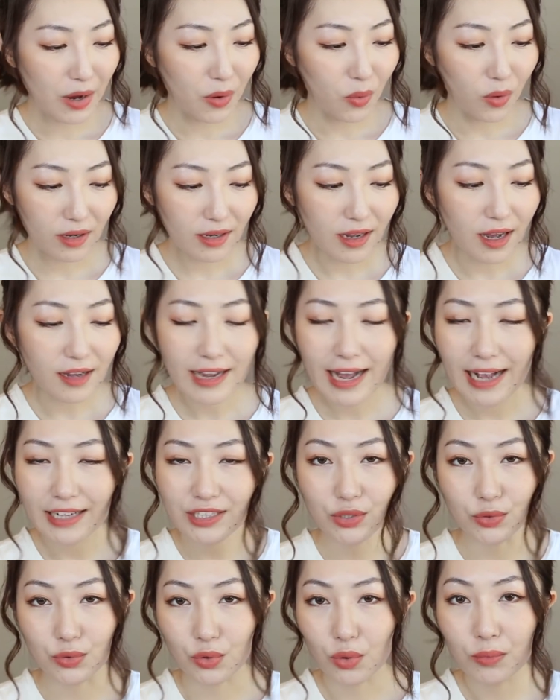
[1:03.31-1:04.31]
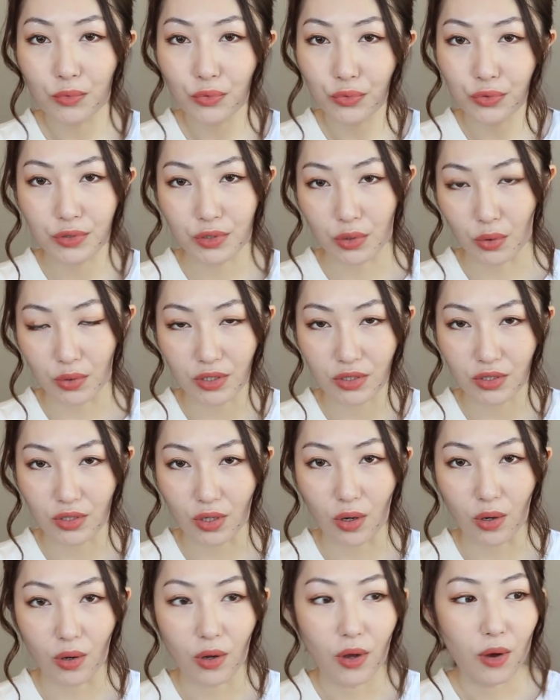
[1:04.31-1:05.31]
我刚开始用沐浴油的时
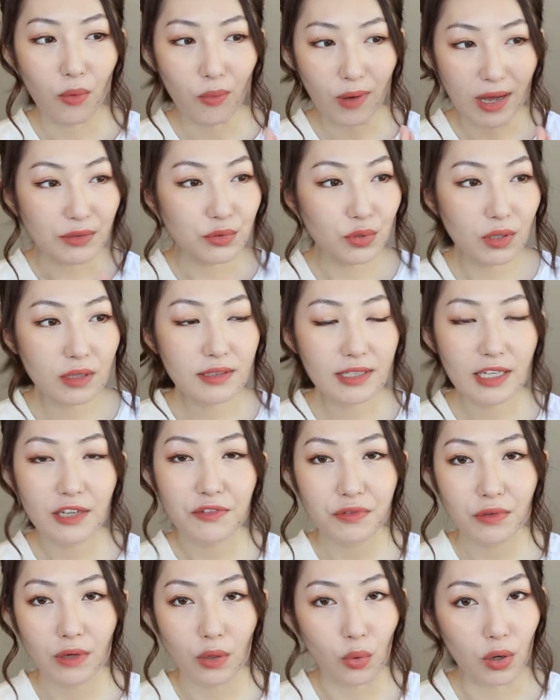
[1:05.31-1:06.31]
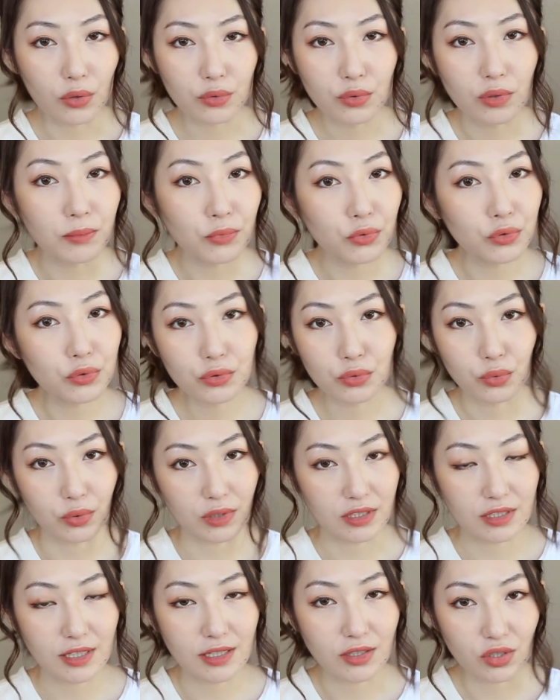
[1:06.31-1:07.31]
候，完全颠覆了我对沐浴乳
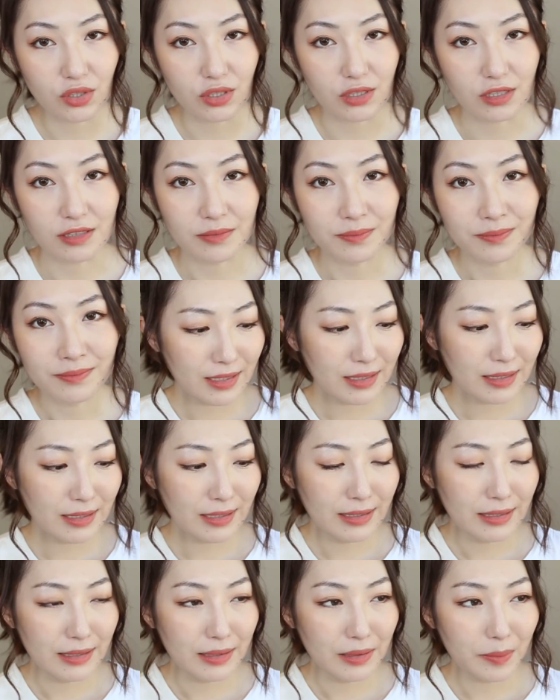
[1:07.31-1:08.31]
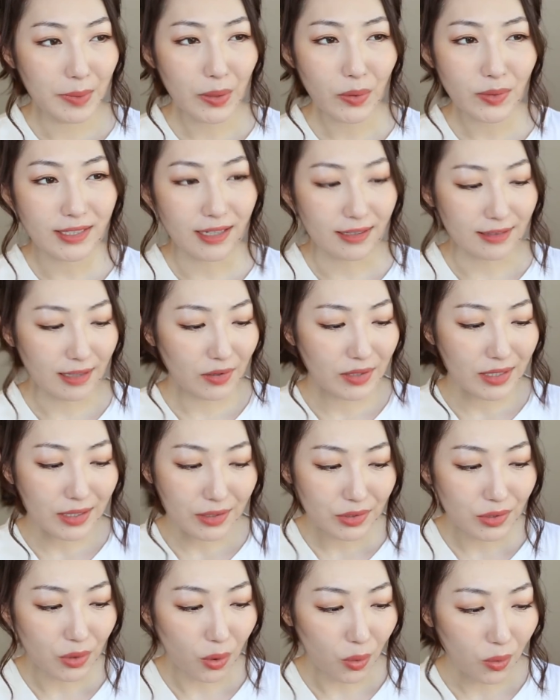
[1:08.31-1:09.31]
的认知。没有想到一个
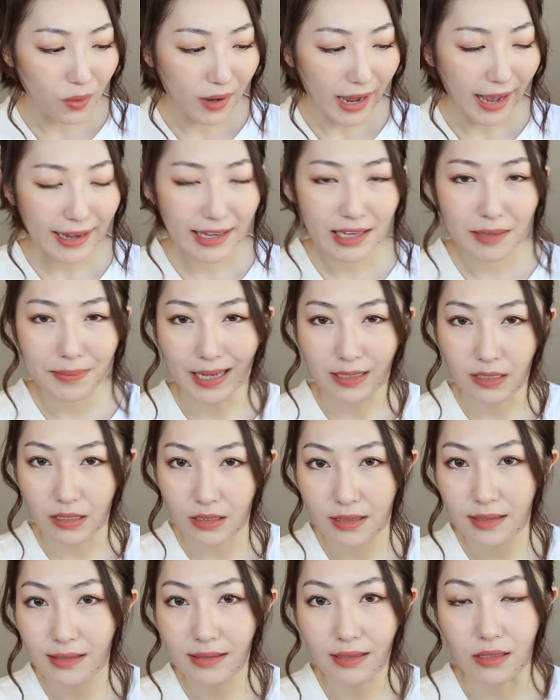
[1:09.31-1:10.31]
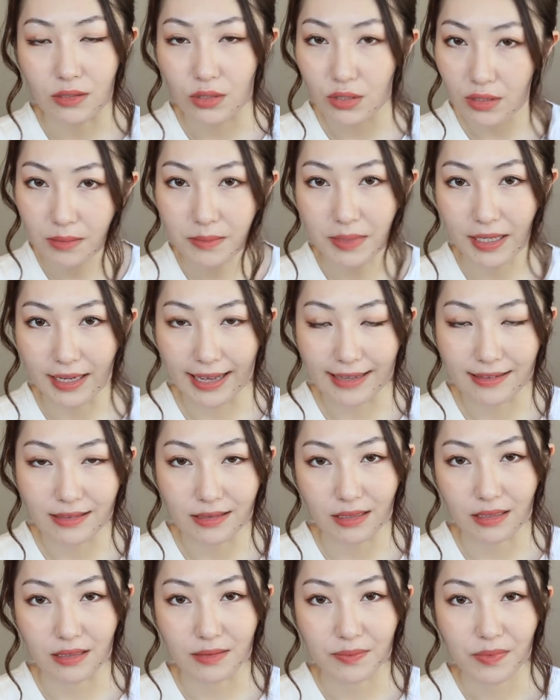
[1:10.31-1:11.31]
油还可以把身体洗得这么干
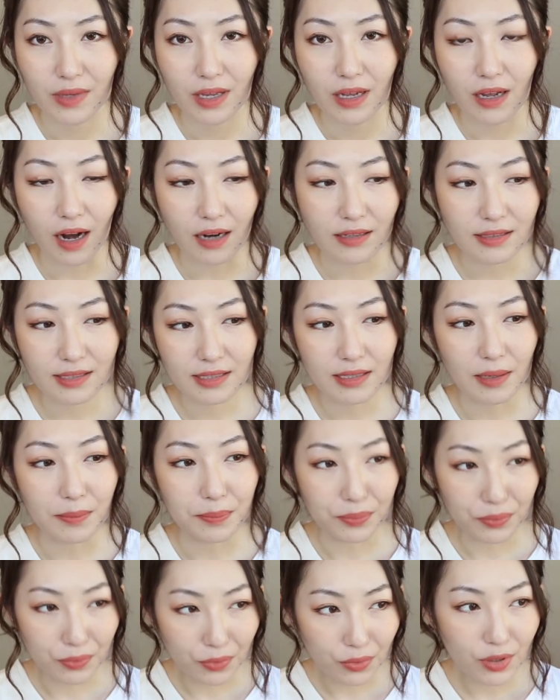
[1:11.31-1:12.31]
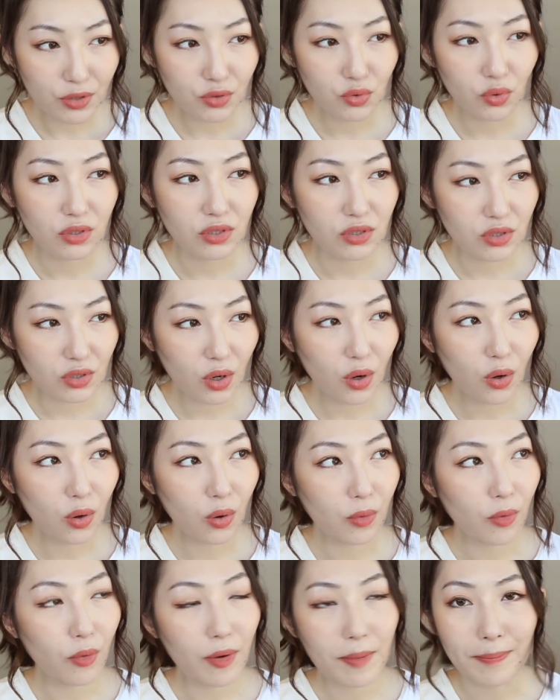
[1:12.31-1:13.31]
净，而且也不会说之
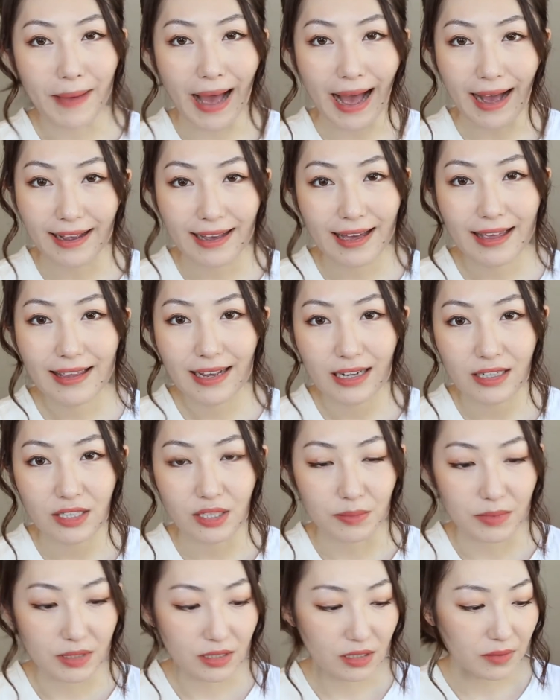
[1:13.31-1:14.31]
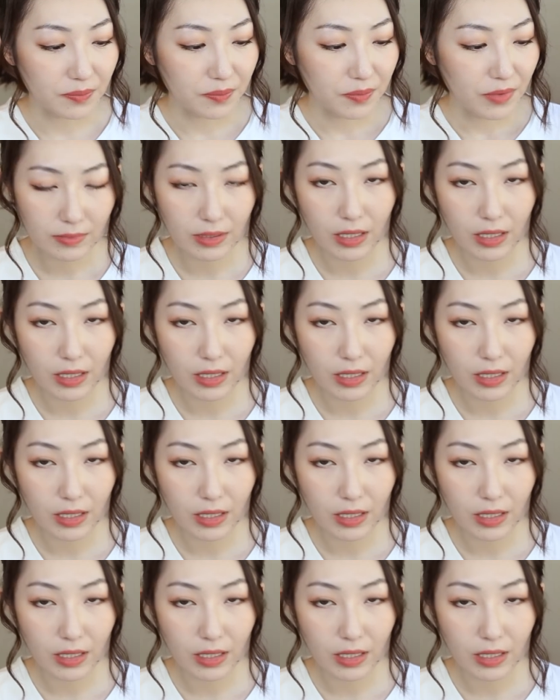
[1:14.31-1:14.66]
后会拔干啊什么的。